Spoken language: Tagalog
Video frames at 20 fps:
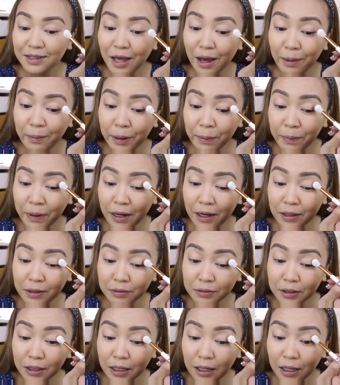dami pala
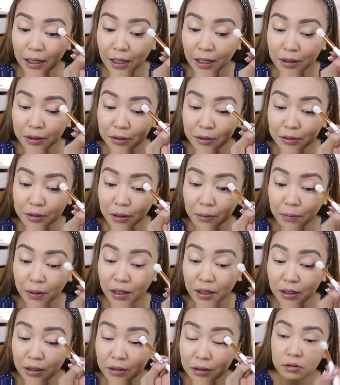nung nilagay nyo, ba
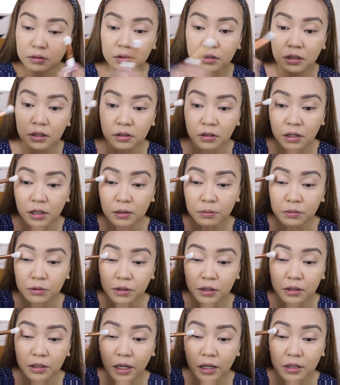diba? So, dito lang
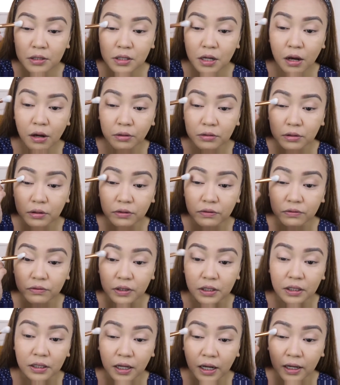muna tayo sa outer V.
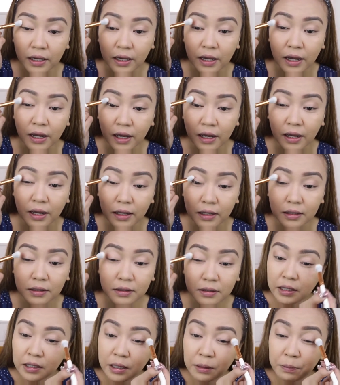Ayan.
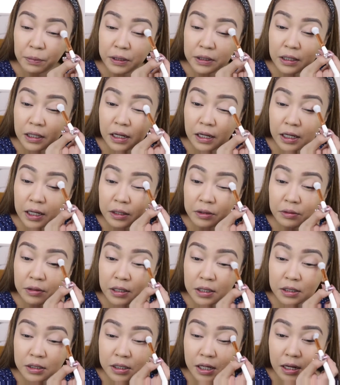And then, pag nilagay nyo
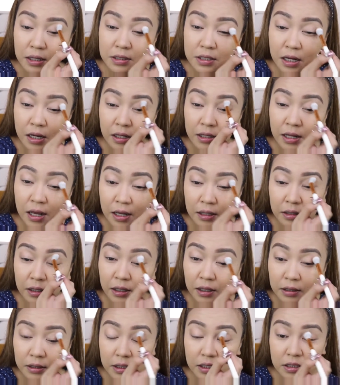na dyan, saka
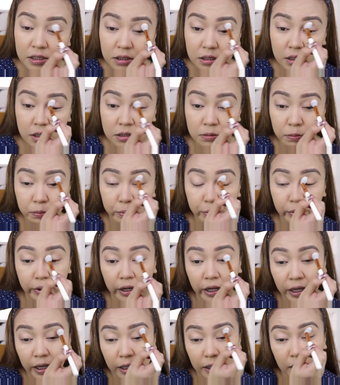natin is to
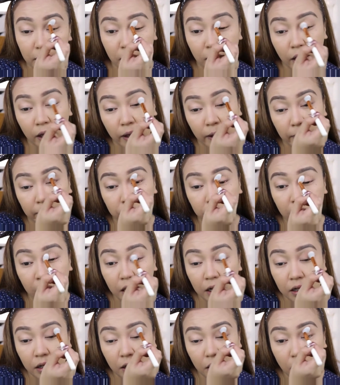spread
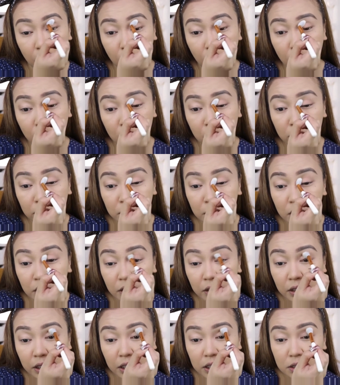along
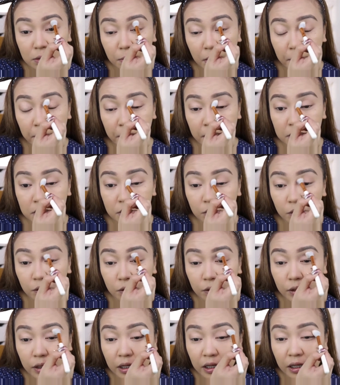the crease,
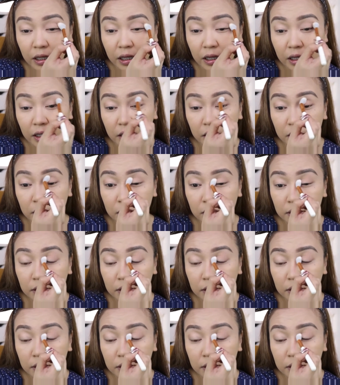papasok. Ayan.